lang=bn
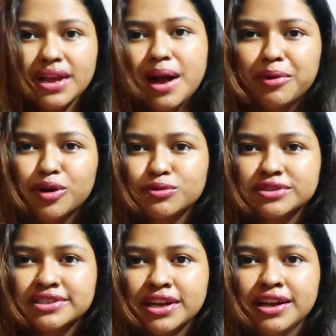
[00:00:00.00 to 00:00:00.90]
আমার
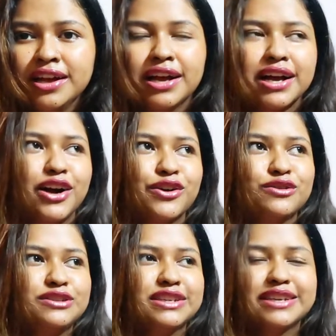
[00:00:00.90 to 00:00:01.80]
অবস্থা কারণ
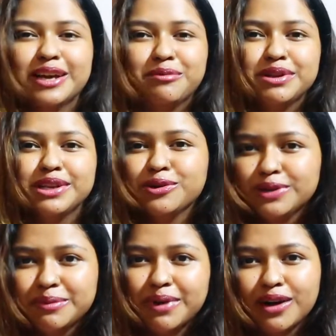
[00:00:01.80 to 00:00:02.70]
হচ্ছে গিয়ে আমি
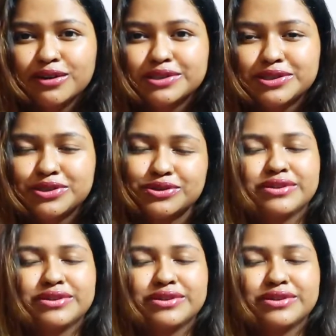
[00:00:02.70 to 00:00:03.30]
নিউলি মা হয়েছি তো